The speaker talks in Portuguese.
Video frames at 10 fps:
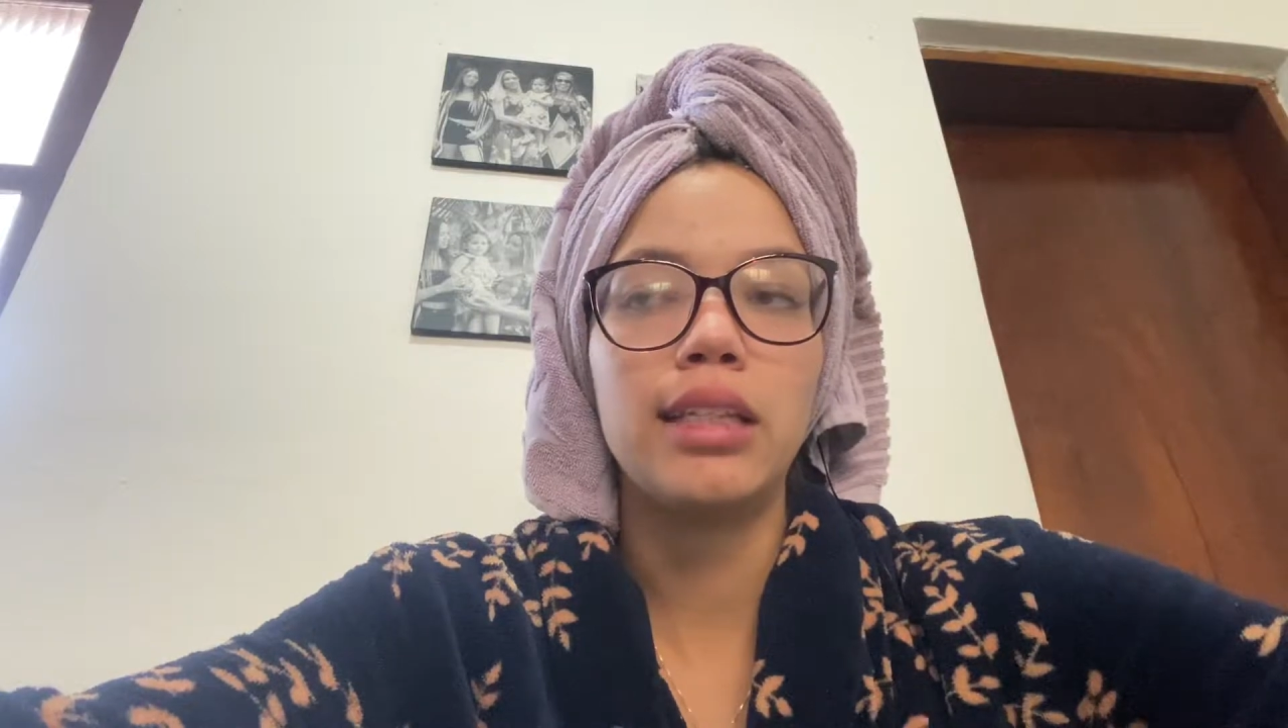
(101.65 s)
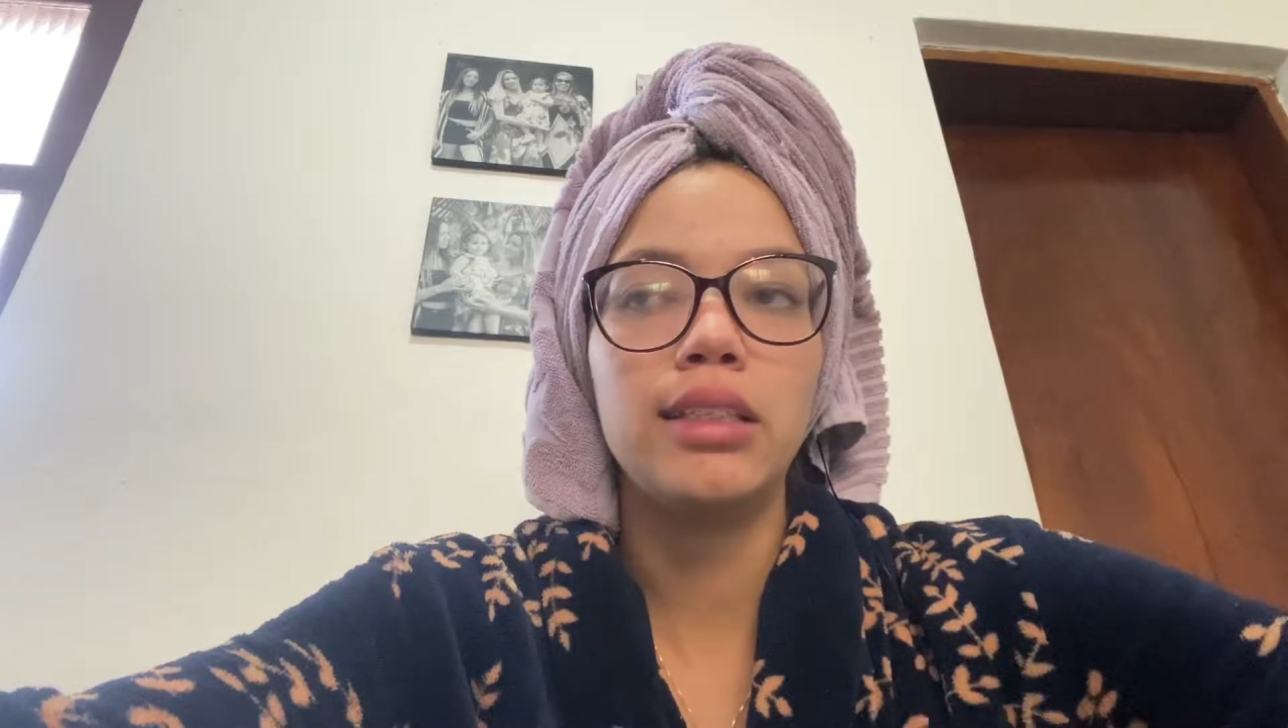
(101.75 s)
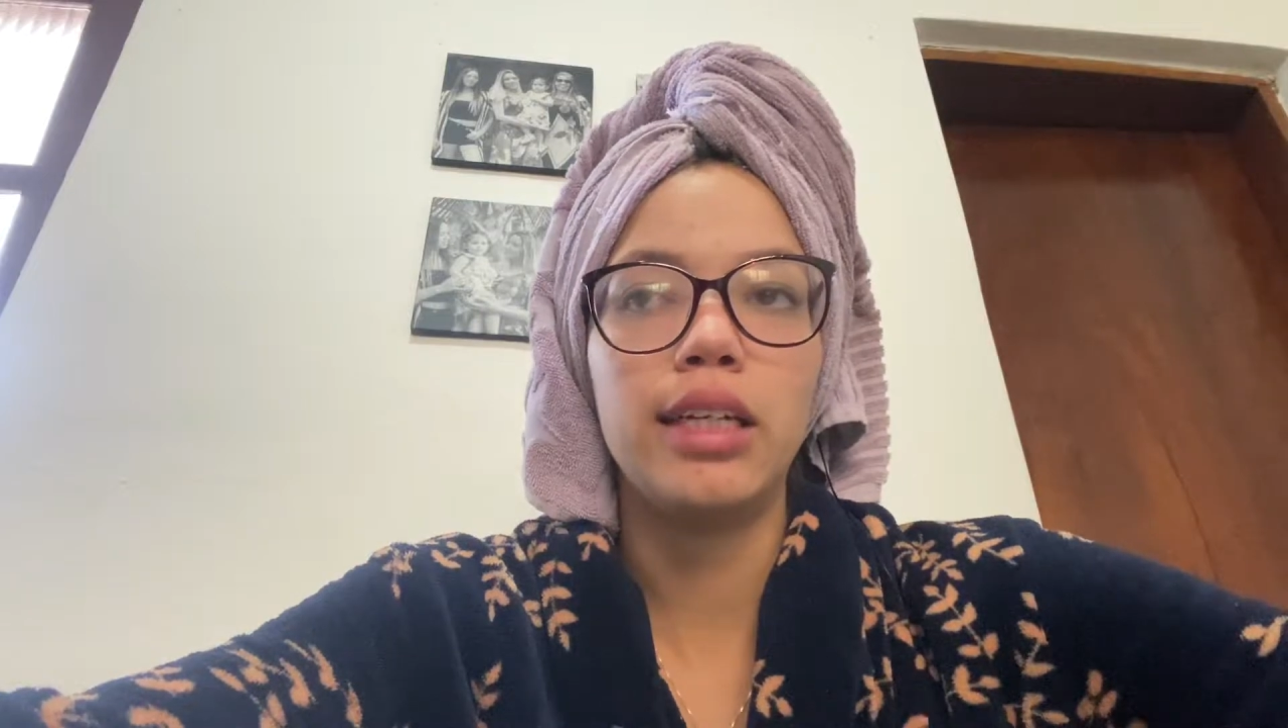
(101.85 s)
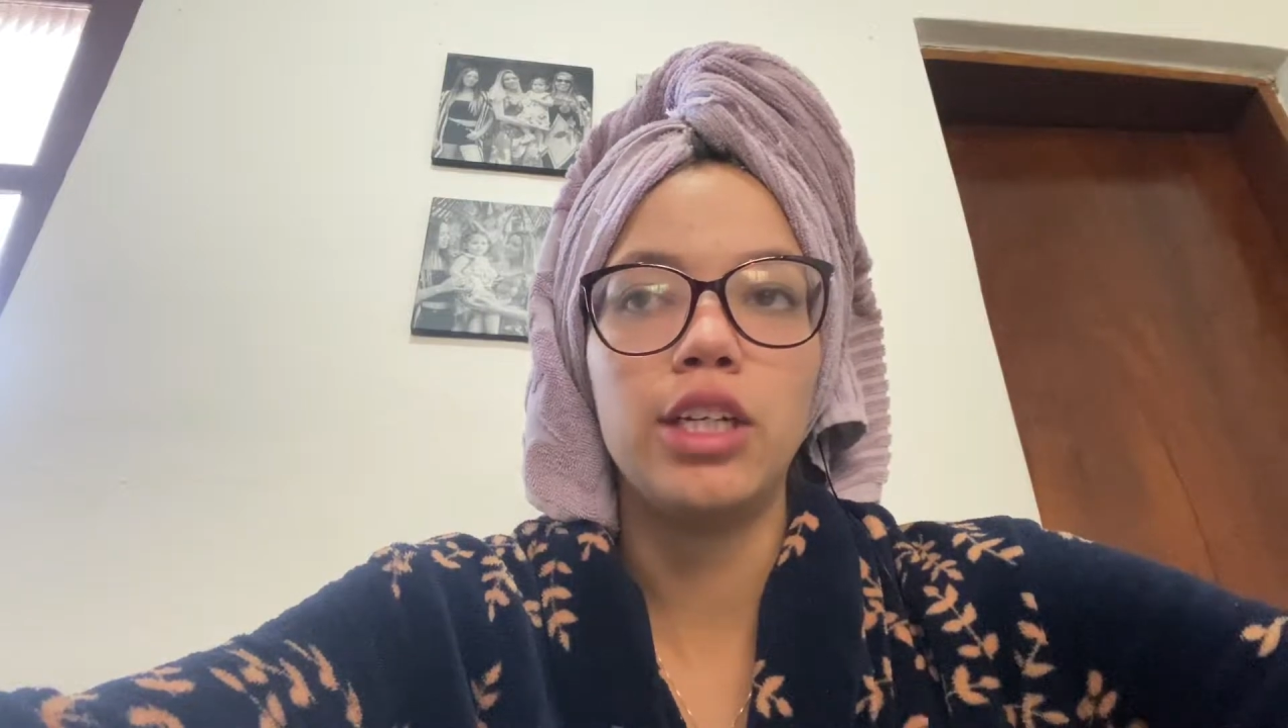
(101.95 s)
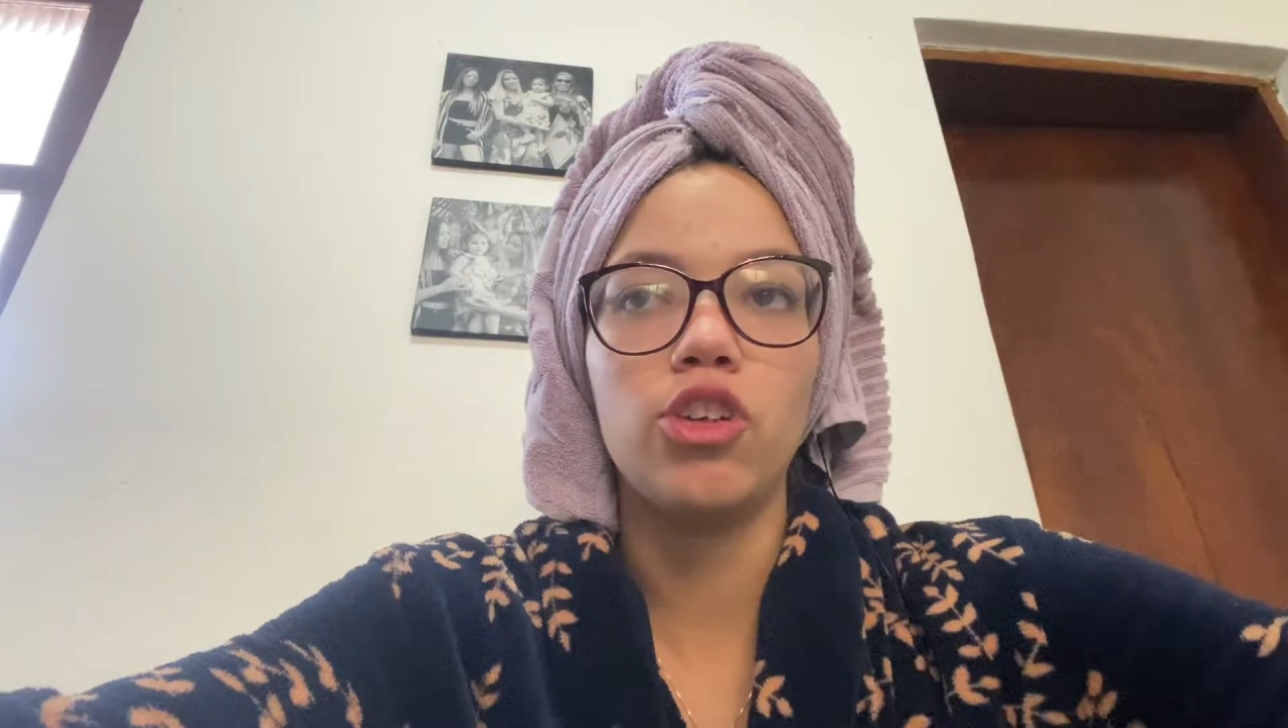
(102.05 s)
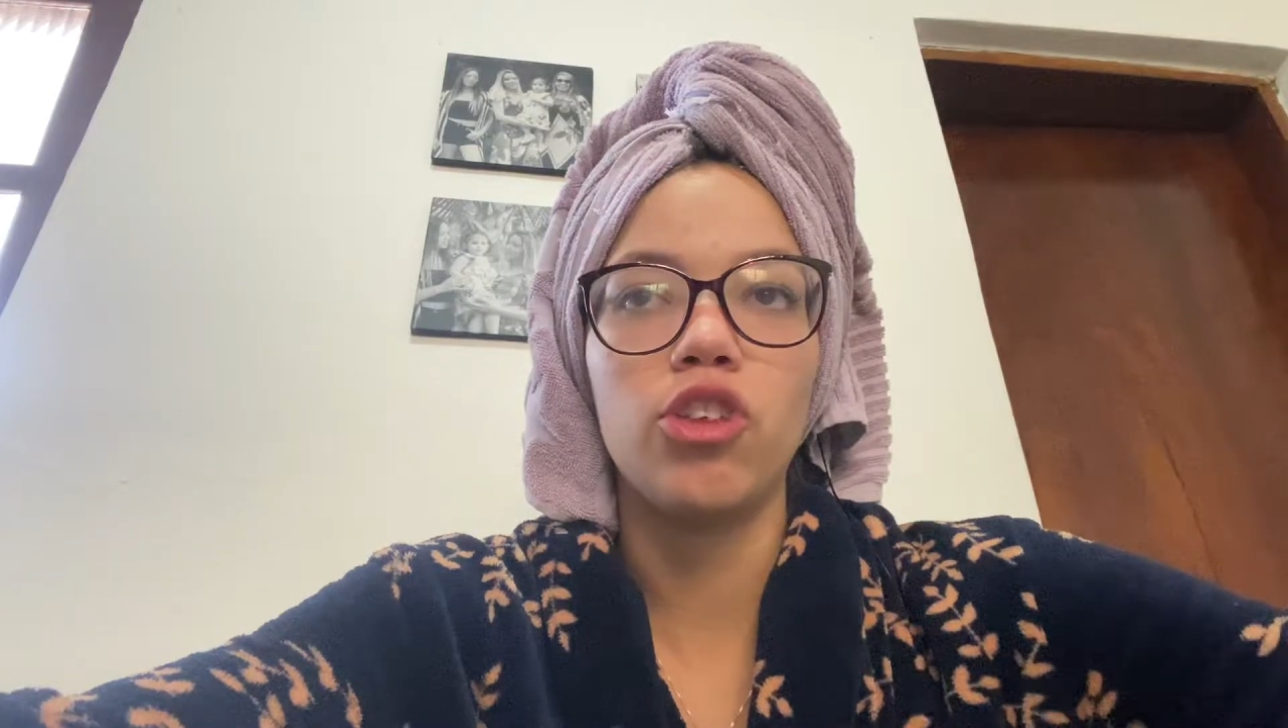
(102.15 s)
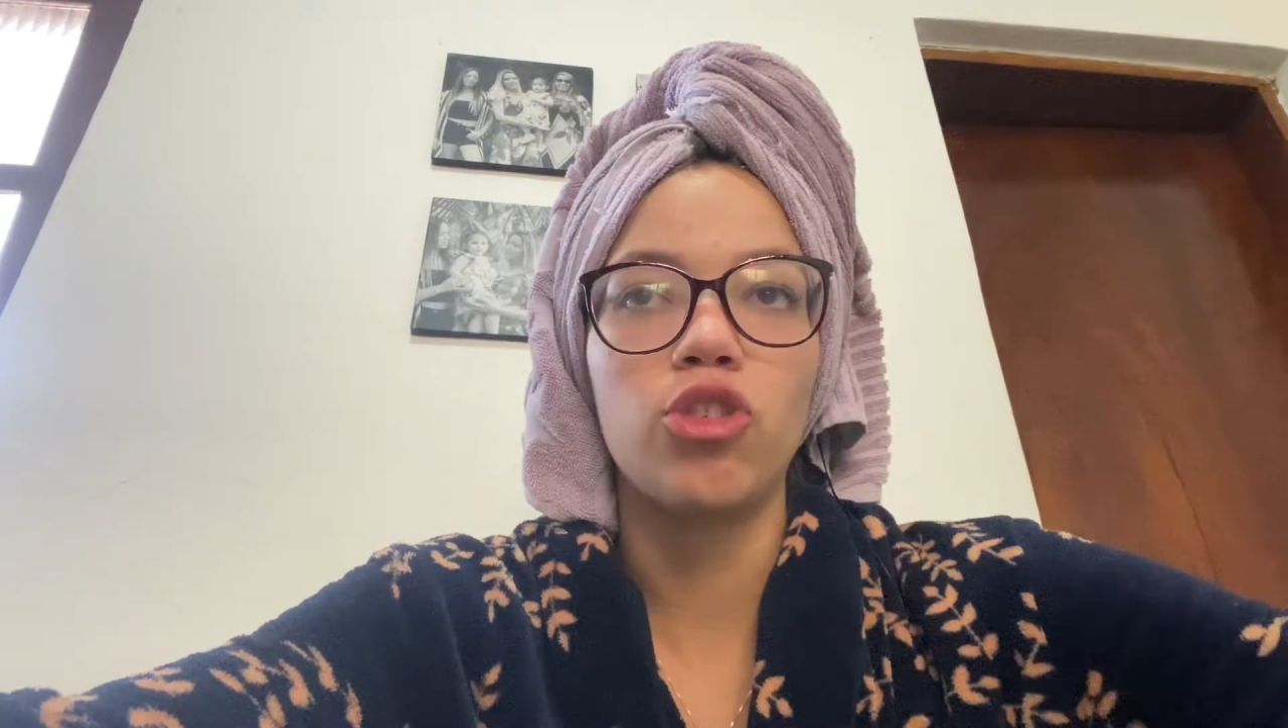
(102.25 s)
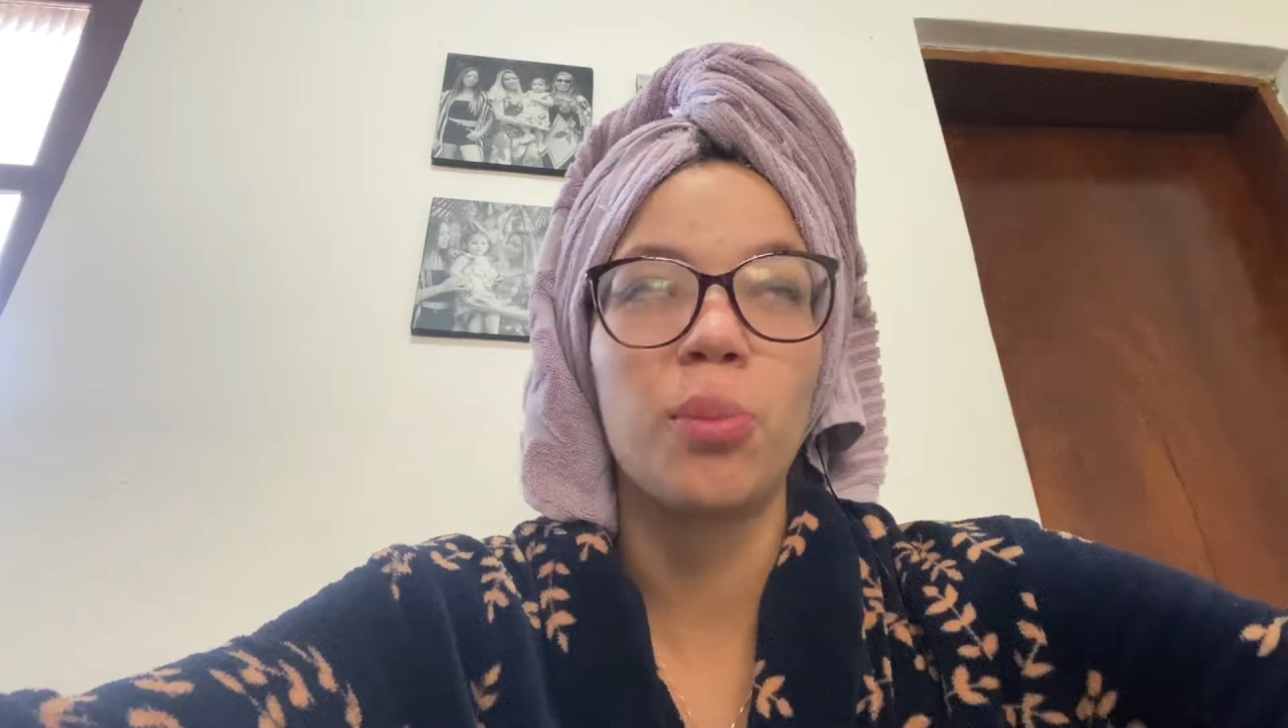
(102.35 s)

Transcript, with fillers: três, gente.